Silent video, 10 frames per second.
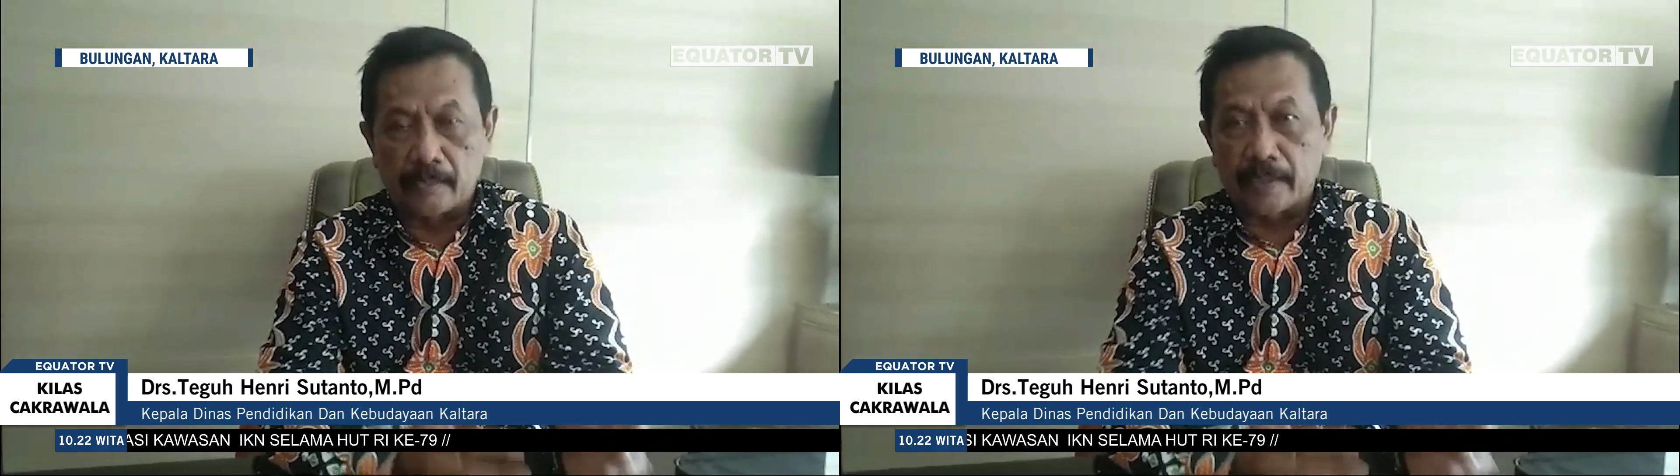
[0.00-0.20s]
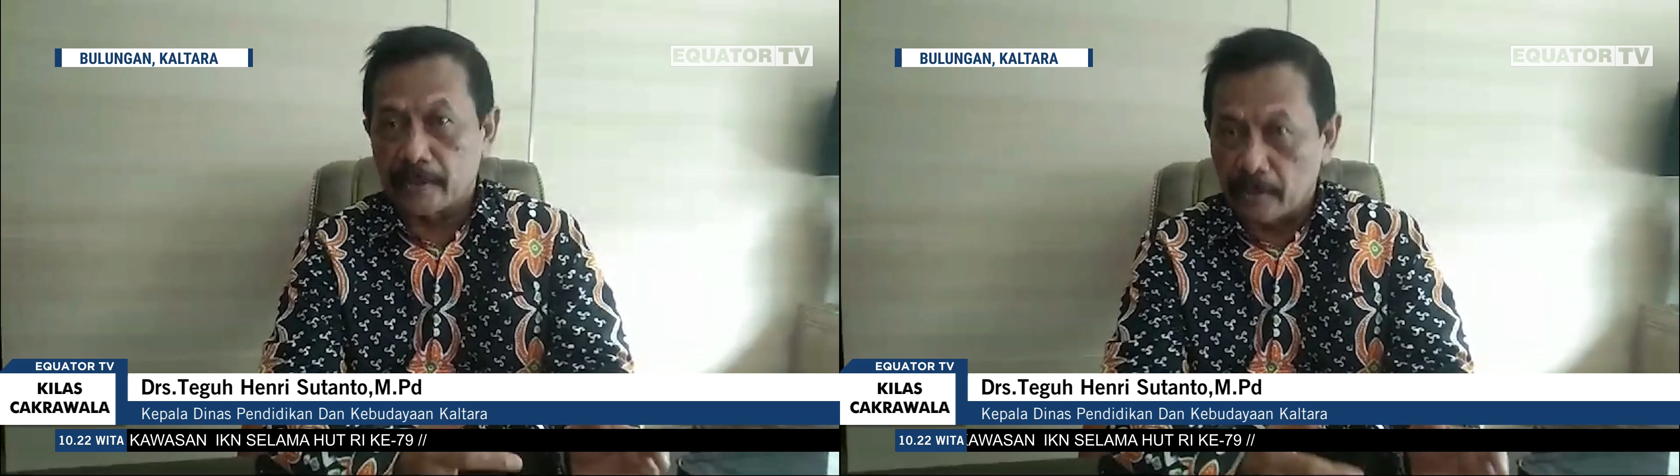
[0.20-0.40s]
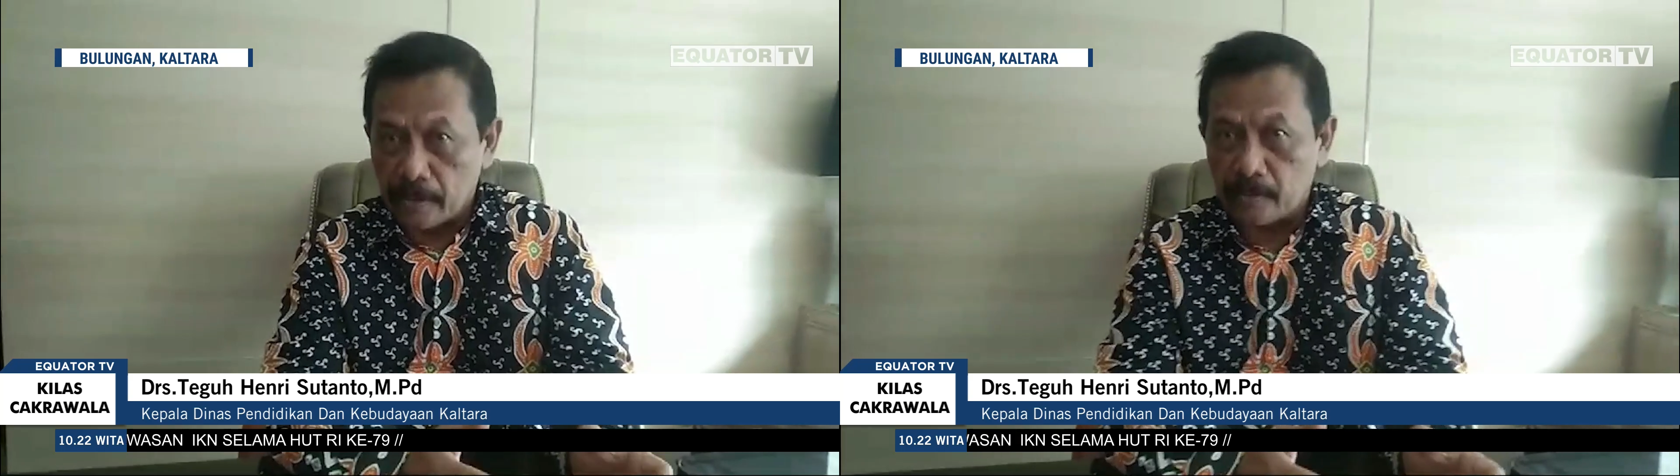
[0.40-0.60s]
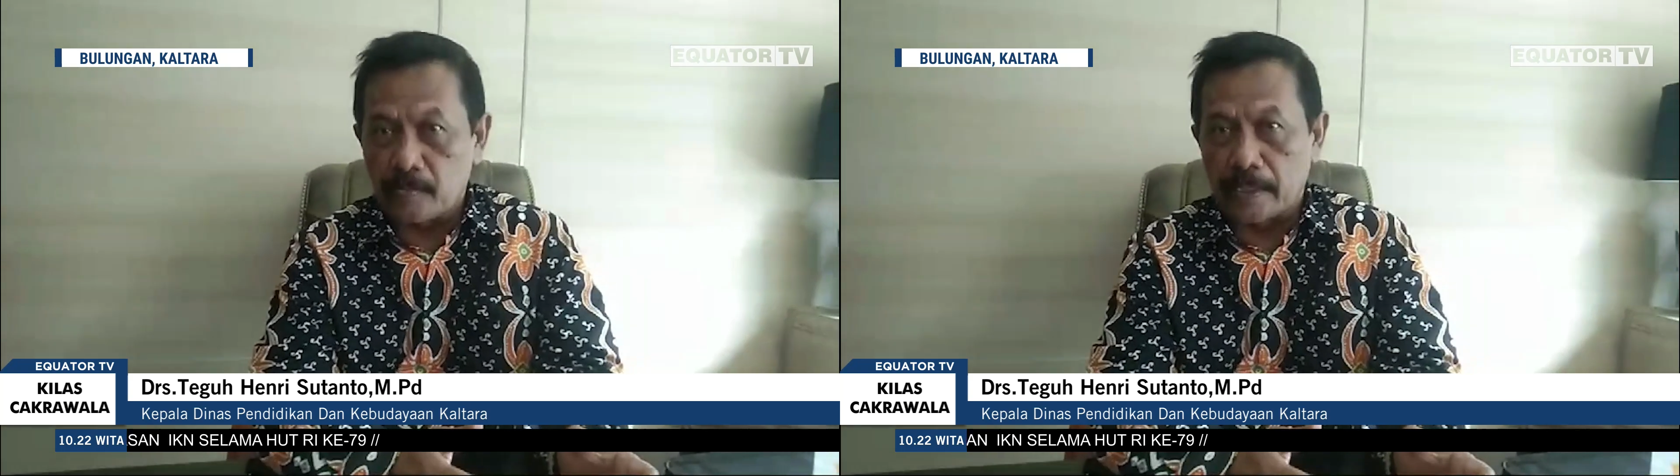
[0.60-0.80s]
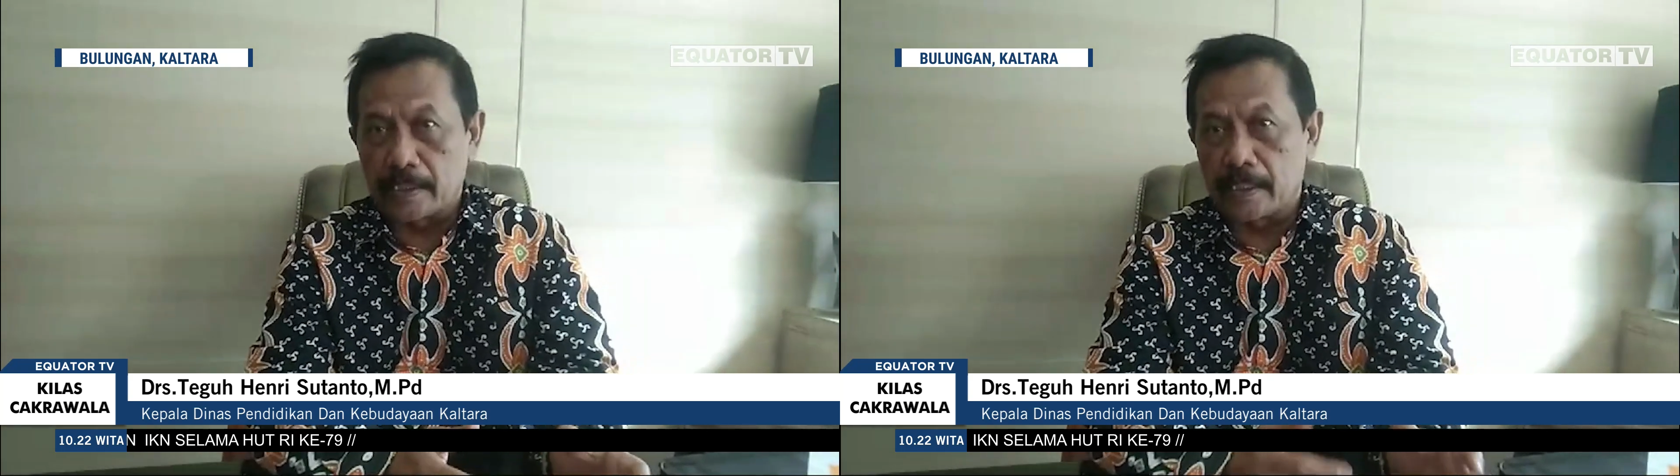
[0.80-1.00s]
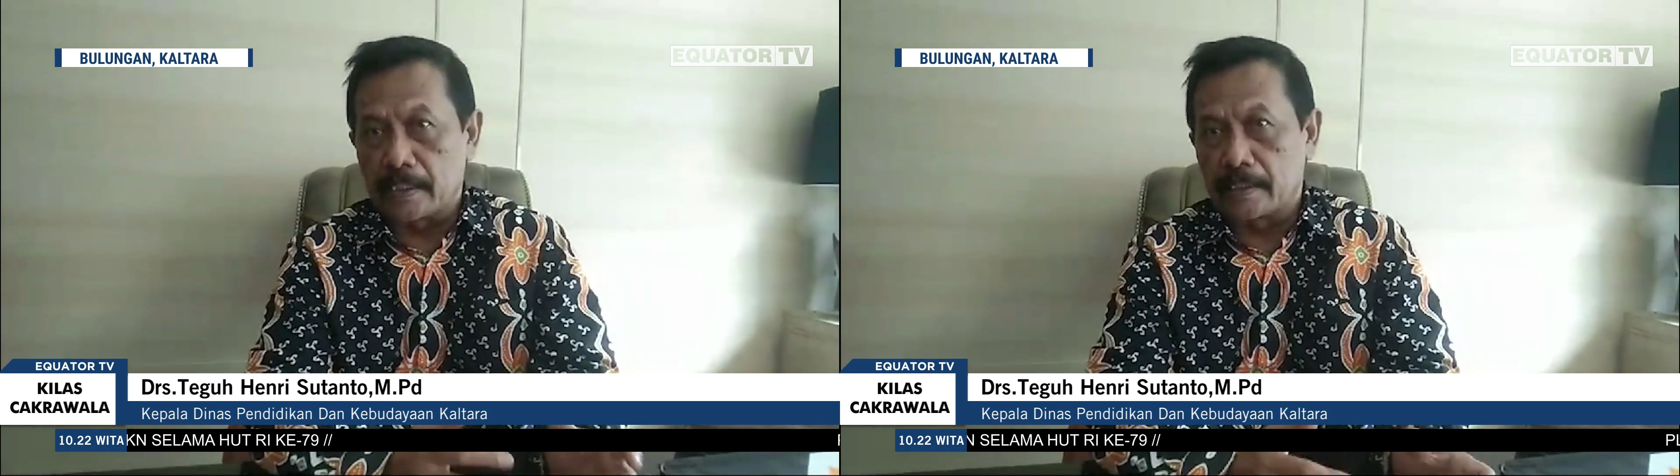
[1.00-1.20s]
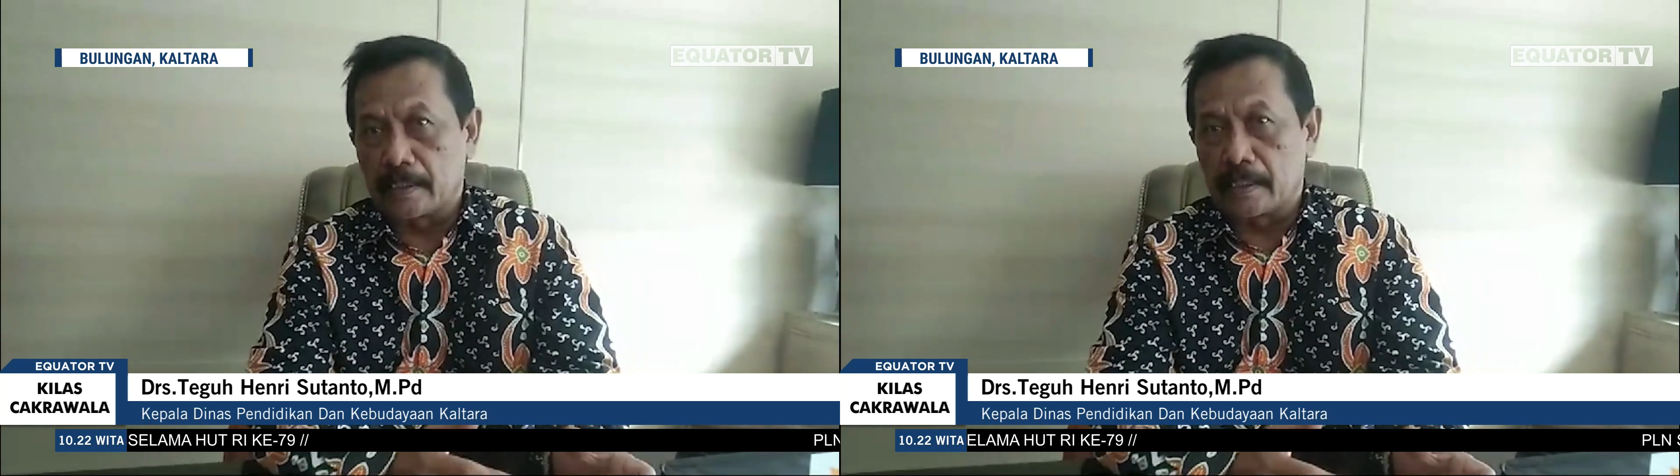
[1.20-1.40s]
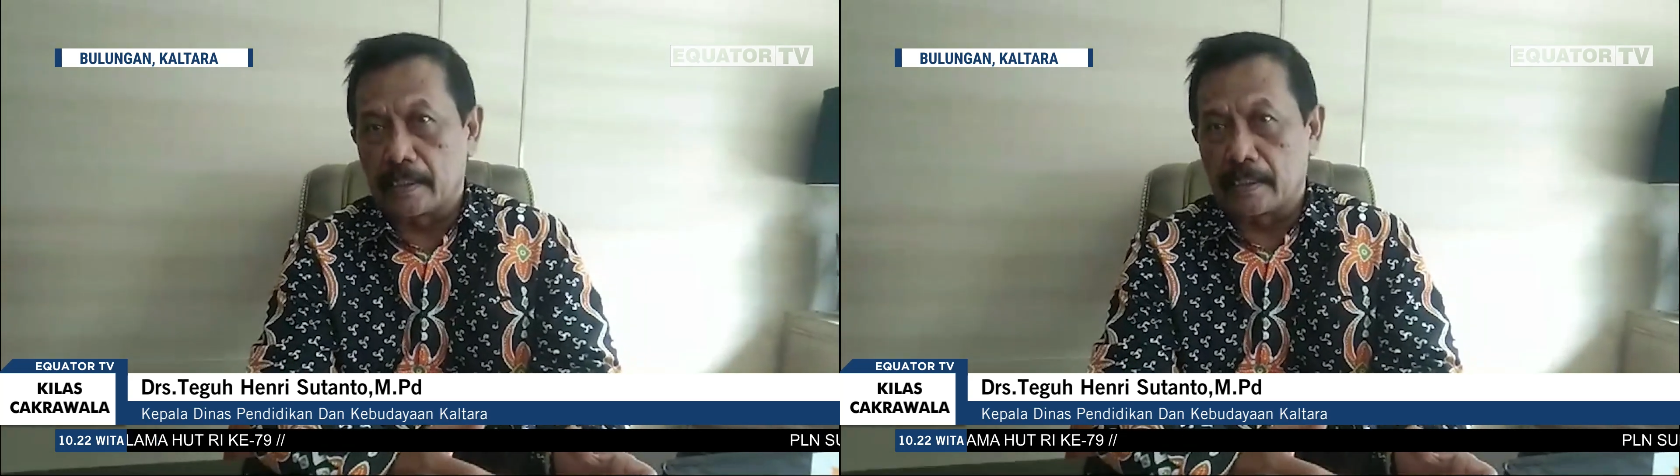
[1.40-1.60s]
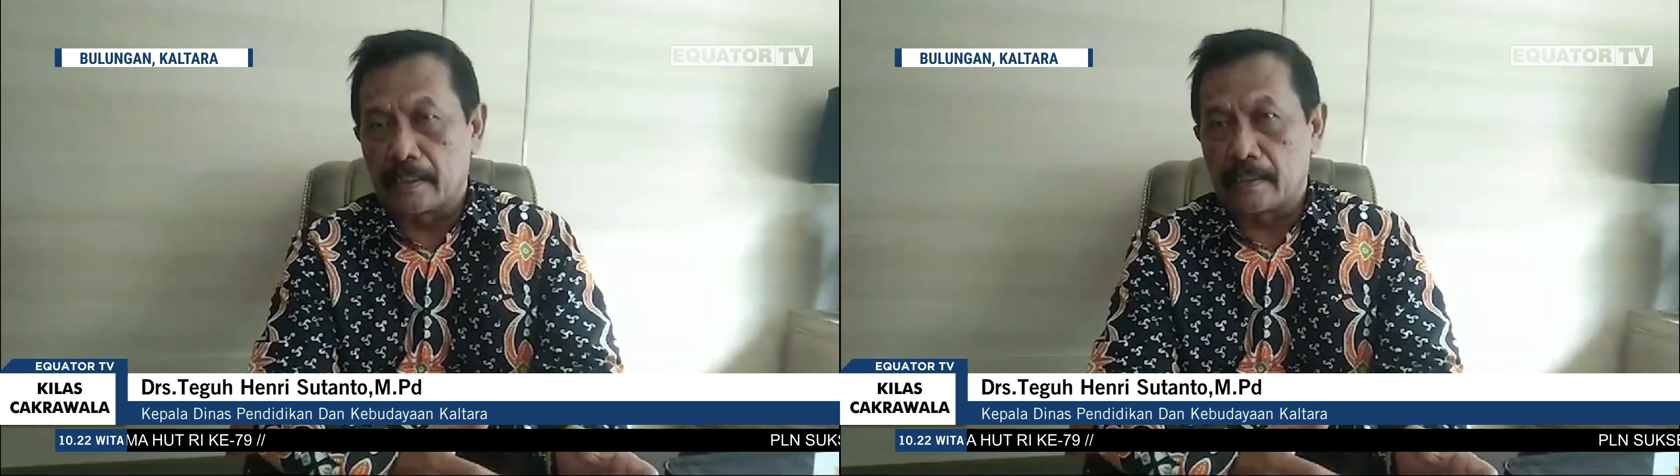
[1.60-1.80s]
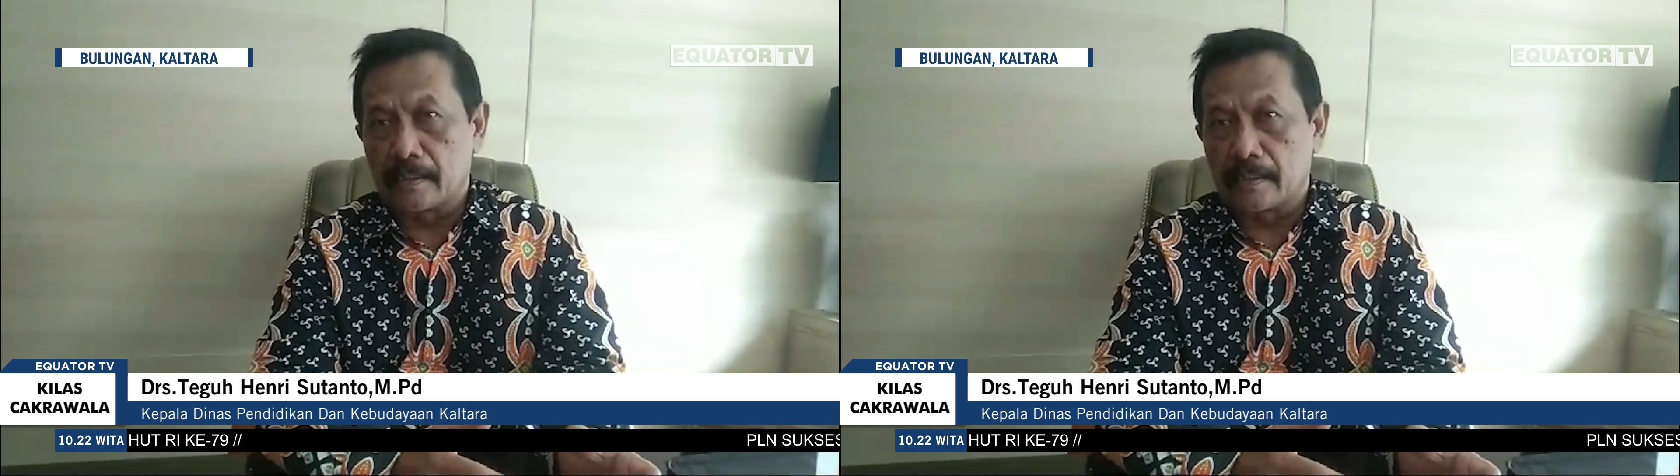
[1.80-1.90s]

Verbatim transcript: investor itu banyak dari negara